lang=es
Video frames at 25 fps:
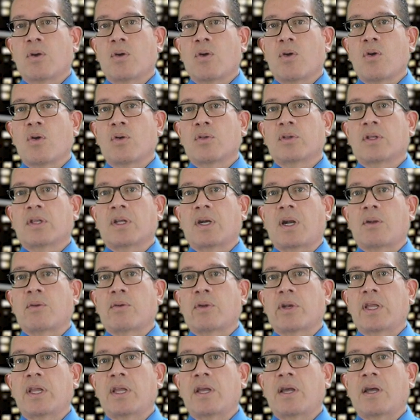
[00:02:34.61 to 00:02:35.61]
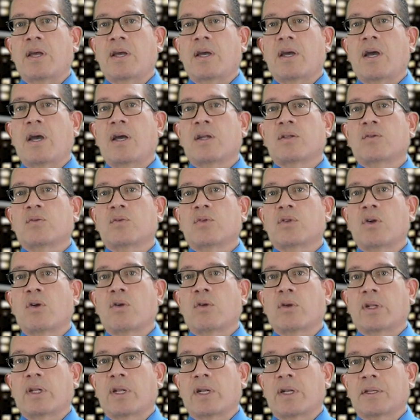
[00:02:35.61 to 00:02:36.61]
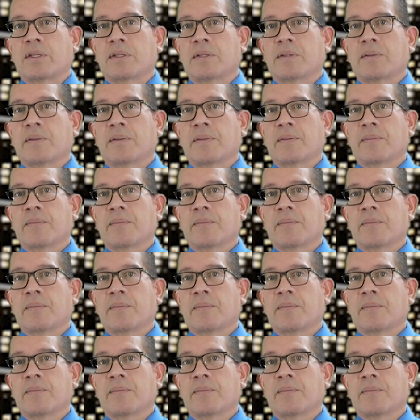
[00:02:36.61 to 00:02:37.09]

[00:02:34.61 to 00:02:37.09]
Contraloría a sus órdenes.